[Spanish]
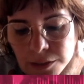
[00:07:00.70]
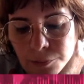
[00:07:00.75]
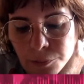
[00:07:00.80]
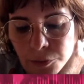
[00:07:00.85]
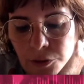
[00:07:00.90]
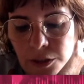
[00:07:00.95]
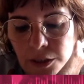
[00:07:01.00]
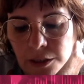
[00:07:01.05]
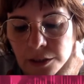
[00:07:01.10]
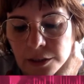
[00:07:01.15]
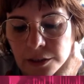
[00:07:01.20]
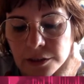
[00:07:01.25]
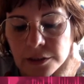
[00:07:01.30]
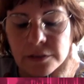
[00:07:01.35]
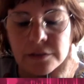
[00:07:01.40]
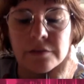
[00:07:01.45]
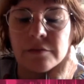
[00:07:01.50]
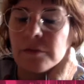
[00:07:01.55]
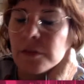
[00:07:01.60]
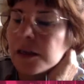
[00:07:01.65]
importante es
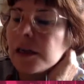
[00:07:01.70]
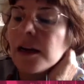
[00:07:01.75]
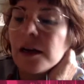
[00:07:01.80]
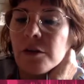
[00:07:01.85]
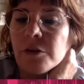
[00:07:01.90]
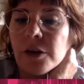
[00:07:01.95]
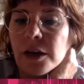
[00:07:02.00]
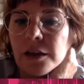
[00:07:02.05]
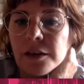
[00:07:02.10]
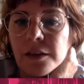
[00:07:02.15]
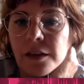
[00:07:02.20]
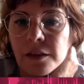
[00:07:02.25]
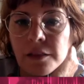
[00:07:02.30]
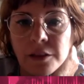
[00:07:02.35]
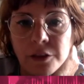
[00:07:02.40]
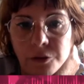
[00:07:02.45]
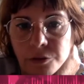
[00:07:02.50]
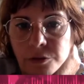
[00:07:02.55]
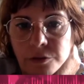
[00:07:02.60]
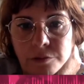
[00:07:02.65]
la
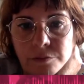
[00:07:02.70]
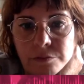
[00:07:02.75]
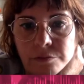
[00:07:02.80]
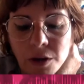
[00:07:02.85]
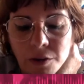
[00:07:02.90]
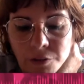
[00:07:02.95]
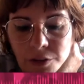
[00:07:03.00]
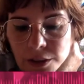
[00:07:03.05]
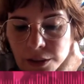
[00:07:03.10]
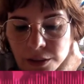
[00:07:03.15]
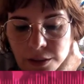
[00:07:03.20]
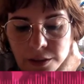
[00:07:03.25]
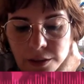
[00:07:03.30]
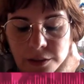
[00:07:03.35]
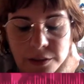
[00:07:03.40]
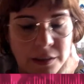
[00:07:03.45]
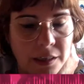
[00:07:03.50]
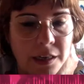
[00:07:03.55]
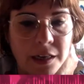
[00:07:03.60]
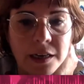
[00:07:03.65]
localización. Una vez
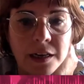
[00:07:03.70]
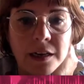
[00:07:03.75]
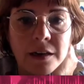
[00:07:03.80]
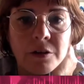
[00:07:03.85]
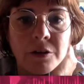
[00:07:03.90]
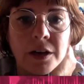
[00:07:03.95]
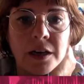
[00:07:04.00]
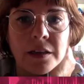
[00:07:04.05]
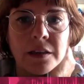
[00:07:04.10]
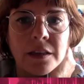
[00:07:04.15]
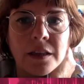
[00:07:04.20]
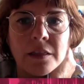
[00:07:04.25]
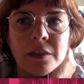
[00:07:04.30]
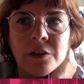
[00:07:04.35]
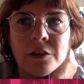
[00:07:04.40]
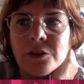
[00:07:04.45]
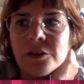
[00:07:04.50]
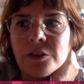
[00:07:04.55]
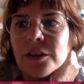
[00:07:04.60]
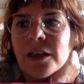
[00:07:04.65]
tenga la
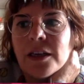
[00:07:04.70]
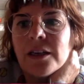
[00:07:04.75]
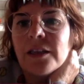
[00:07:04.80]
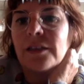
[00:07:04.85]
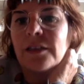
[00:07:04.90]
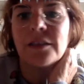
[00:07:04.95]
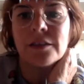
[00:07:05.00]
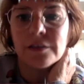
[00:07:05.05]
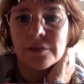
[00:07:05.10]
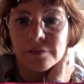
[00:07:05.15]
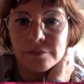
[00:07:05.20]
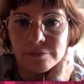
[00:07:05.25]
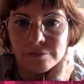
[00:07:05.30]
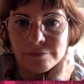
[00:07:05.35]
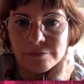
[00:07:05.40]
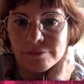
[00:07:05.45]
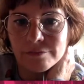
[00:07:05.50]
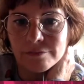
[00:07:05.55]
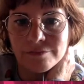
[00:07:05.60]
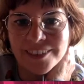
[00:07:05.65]
localización ya es
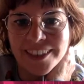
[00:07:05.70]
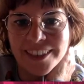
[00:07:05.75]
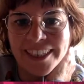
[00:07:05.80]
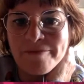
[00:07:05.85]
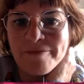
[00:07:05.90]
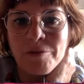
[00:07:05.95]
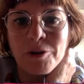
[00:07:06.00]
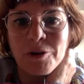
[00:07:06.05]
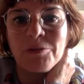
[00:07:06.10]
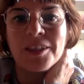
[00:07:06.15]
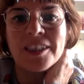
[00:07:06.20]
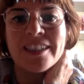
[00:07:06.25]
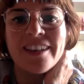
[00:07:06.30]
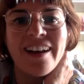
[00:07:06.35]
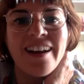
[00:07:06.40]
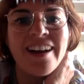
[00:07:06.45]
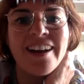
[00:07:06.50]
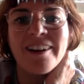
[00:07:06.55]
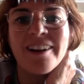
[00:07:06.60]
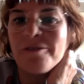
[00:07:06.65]

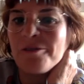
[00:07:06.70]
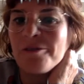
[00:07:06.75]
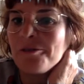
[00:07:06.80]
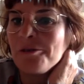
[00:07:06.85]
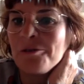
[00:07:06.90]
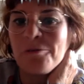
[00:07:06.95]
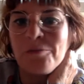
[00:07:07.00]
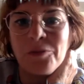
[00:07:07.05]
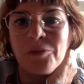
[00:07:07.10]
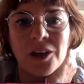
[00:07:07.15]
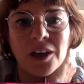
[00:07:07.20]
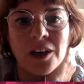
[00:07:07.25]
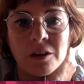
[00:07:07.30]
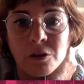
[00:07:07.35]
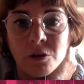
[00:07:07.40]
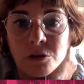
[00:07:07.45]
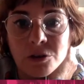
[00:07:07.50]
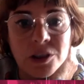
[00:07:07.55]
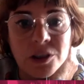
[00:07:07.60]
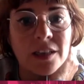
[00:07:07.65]
improvisar o, poner
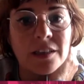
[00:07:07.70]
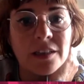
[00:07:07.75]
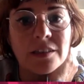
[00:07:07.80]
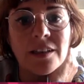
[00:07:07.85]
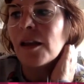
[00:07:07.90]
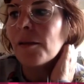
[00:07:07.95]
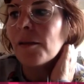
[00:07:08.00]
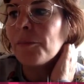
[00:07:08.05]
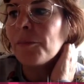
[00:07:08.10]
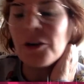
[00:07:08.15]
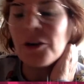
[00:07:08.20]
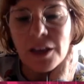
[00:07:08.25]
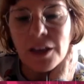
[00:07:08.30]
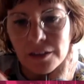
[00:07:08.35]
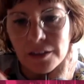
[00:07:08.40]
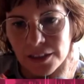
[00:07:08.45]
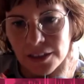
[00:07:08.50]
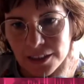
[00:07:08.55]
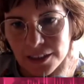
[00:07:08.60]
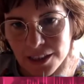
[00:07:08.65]
cosas, pero ya,
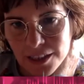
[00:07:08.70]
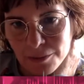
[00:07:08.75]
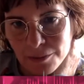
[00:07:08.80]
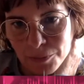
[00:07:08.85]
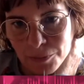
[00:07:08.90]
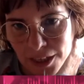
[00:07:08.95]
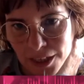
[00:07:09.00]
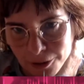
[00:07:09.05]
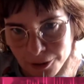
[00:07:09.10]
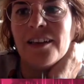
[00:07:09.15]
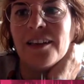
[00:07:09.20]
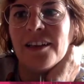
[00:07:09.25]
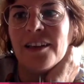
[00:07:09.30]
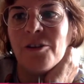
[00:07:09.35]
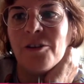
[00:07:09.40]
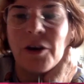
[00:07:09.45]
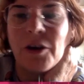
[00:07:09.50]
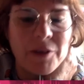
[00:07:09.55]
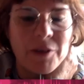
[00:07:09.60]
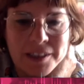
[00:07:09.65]
ya estás viendo
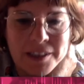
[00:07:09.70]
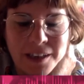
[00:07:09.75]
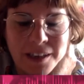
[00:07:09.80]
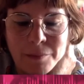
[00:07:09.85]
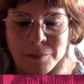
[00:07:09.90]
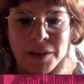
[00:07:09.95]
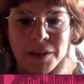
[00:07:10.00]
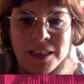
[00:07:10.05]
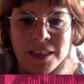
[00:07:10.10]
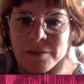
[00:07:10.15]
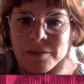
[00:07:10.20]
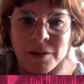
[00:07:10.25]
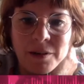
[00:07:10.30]
lo que va a ser la peli.